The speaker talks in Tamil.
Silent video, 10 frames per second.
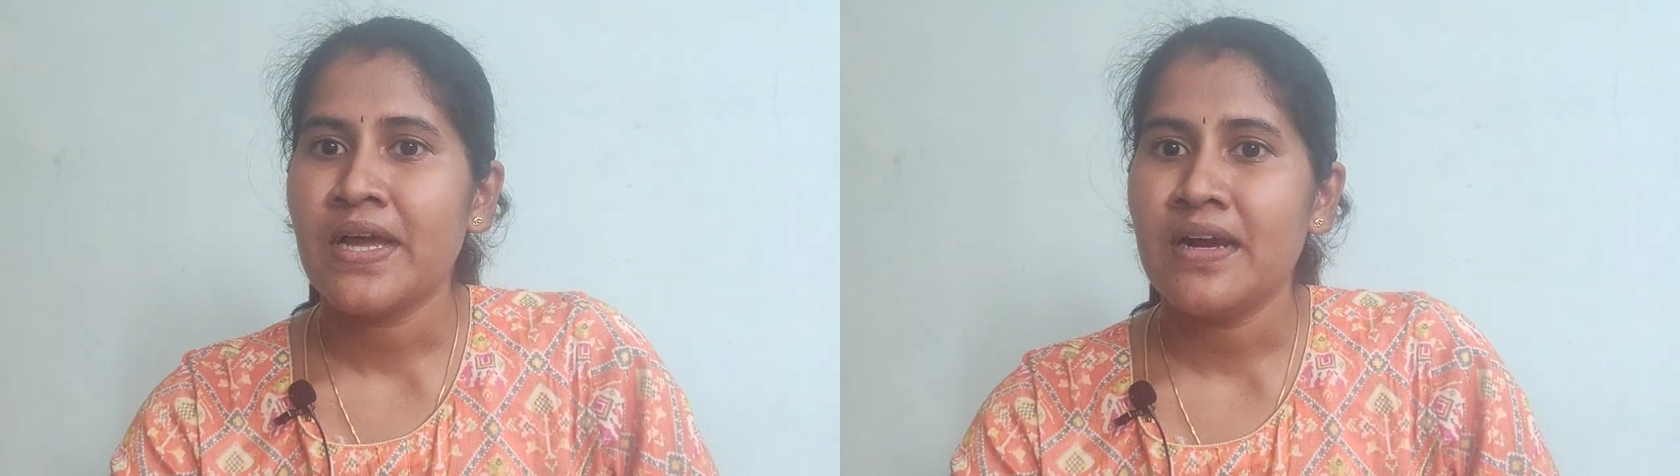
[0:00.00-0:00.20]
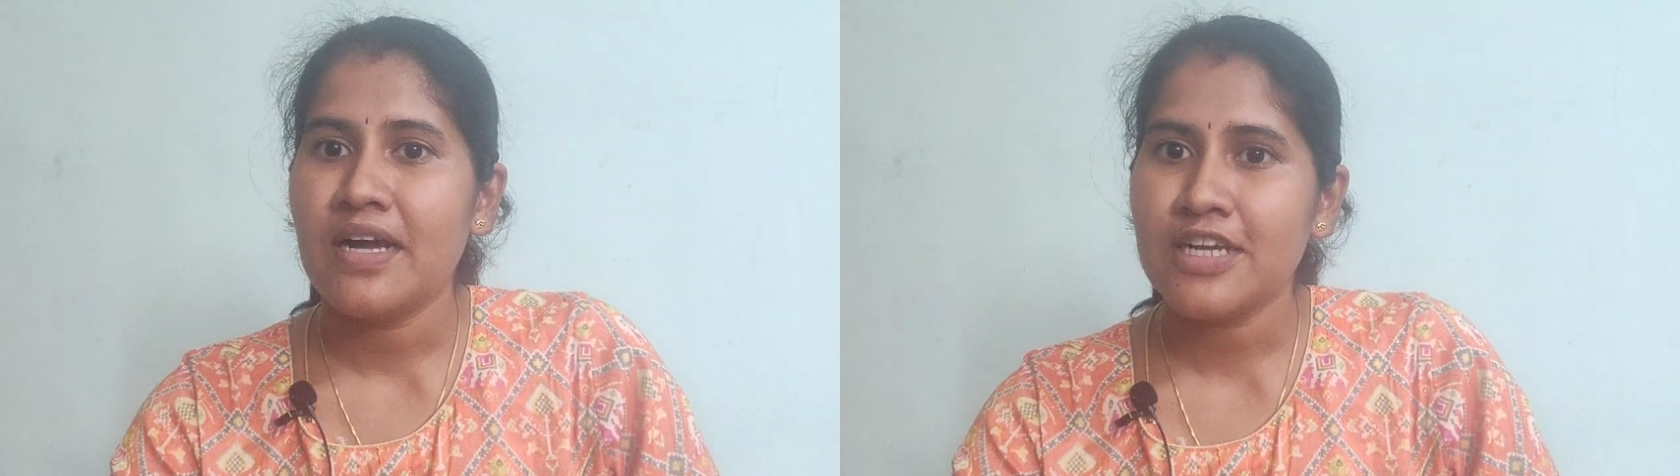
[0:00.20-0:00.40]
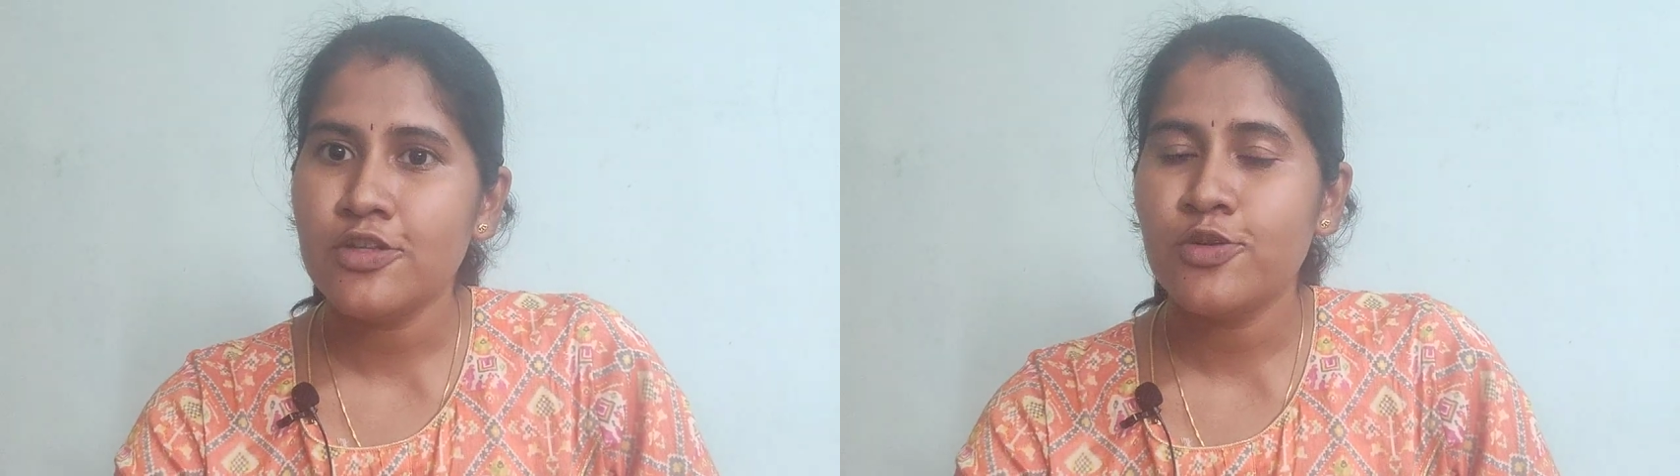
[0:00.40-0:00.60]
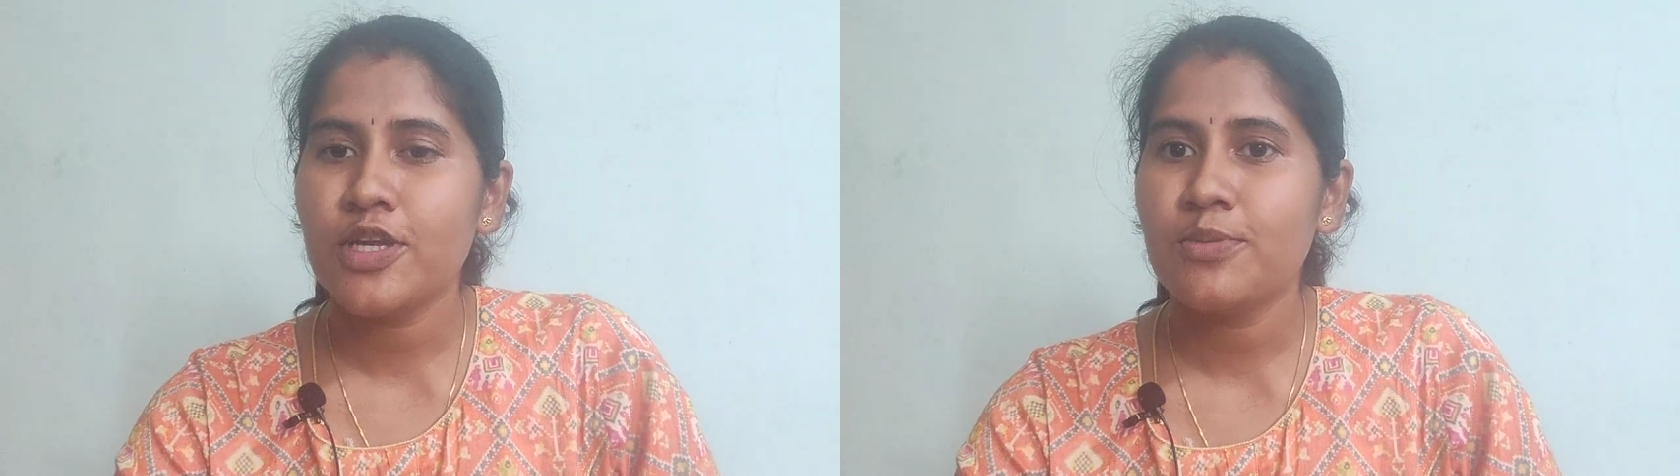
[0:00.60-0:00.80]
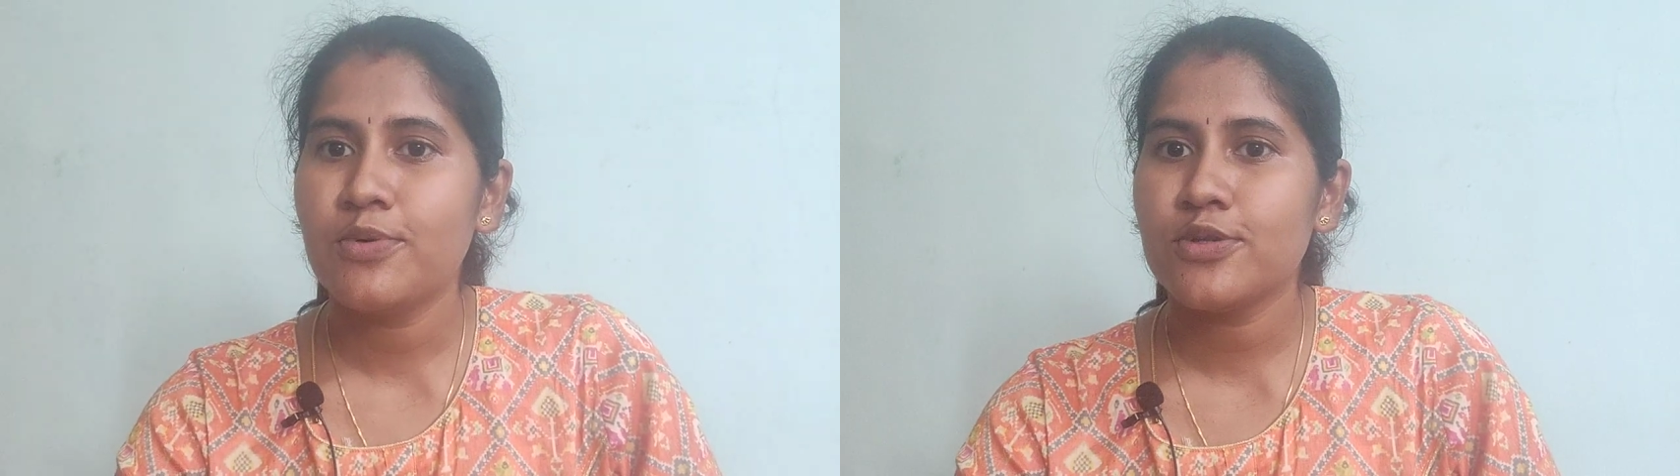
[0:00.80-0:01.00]
uh, அங்கே
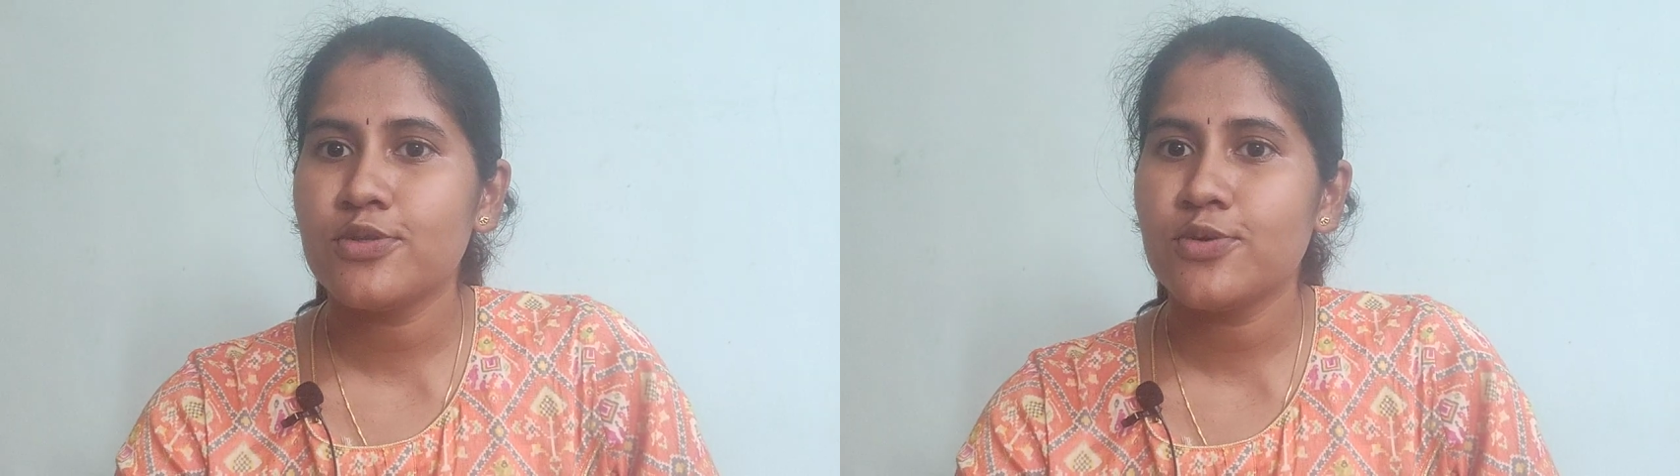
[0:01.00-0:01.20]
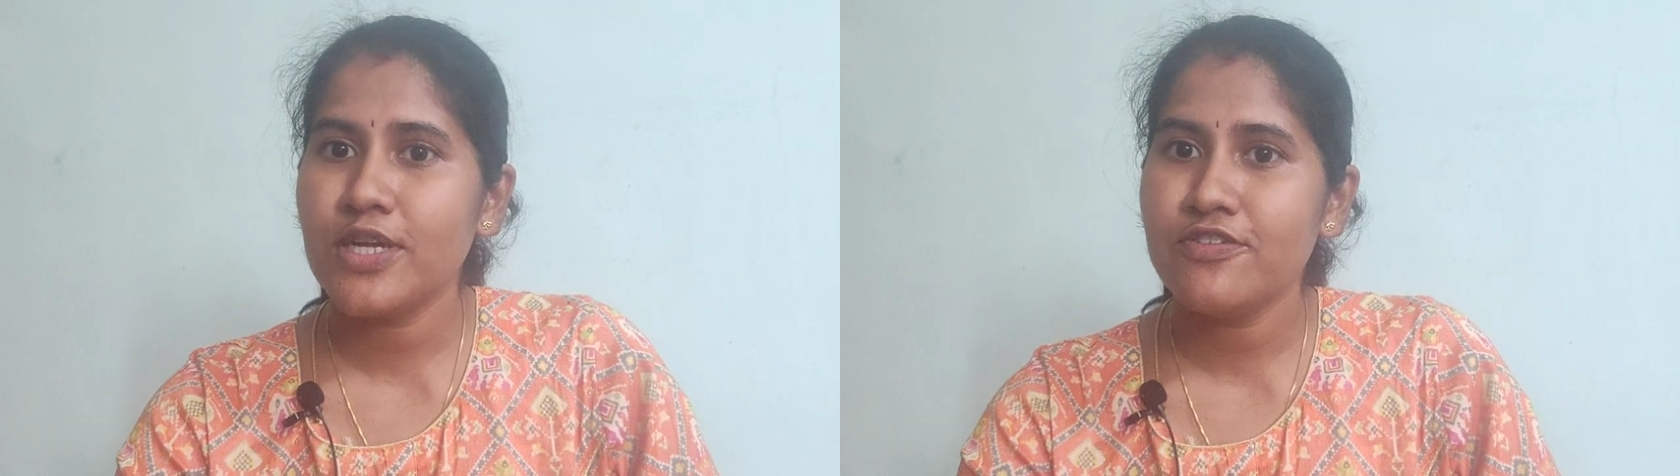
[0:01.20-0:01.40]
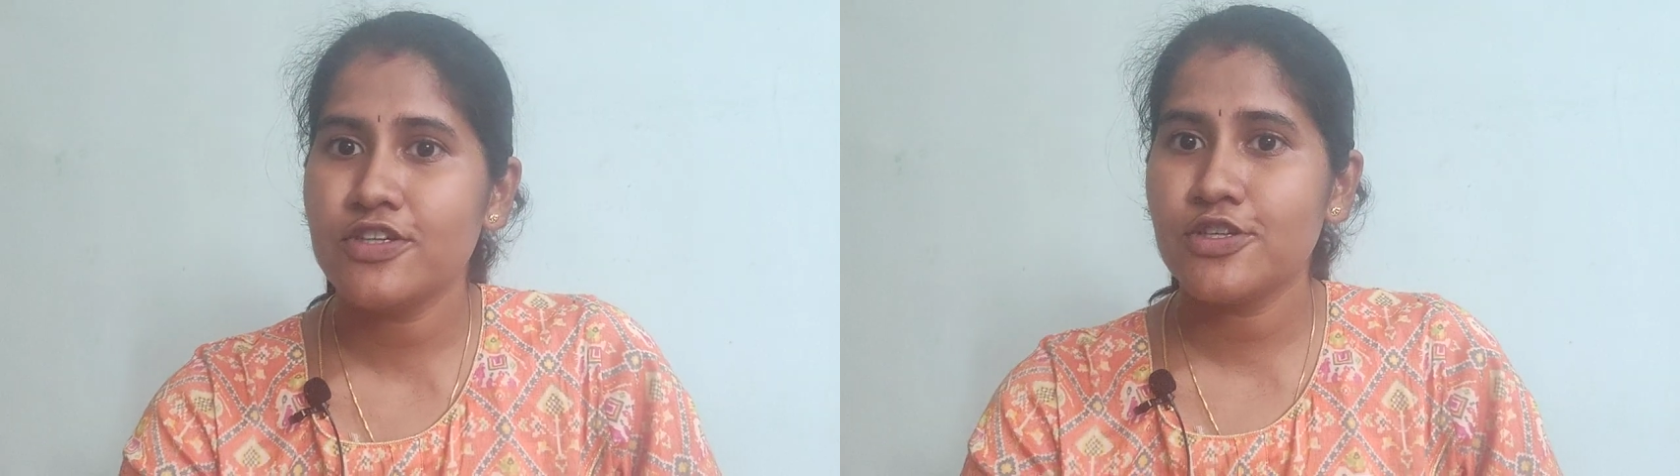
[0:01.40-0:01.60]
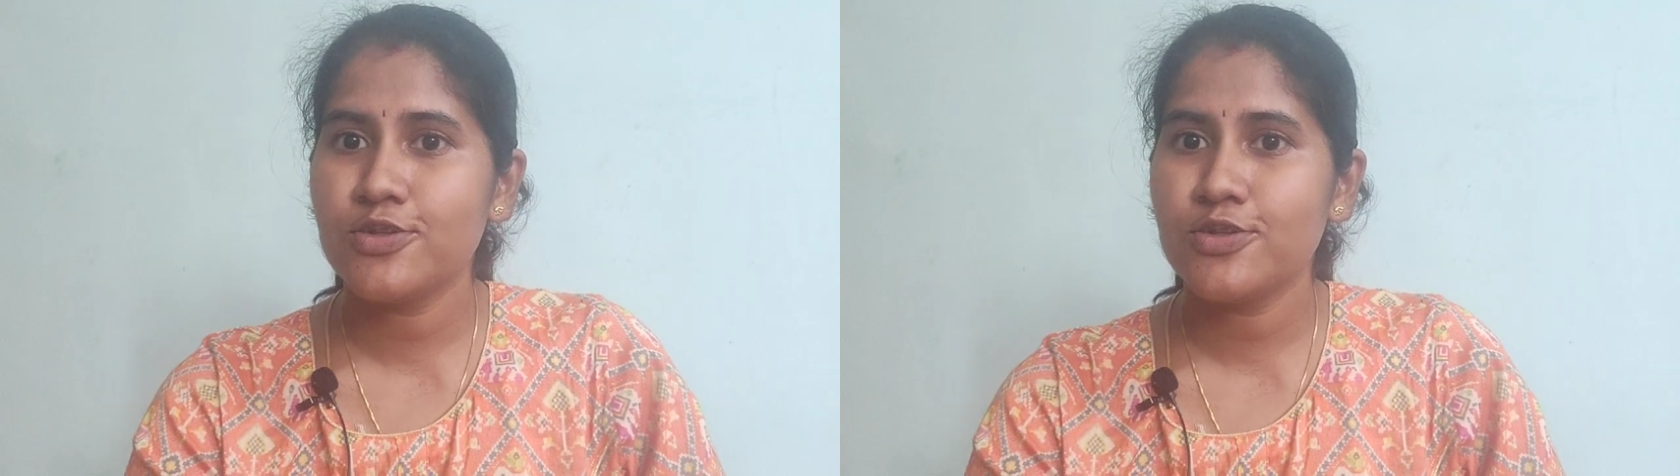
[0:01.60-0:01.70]
தூக்கிட்டு போகிறது கூட இவங்க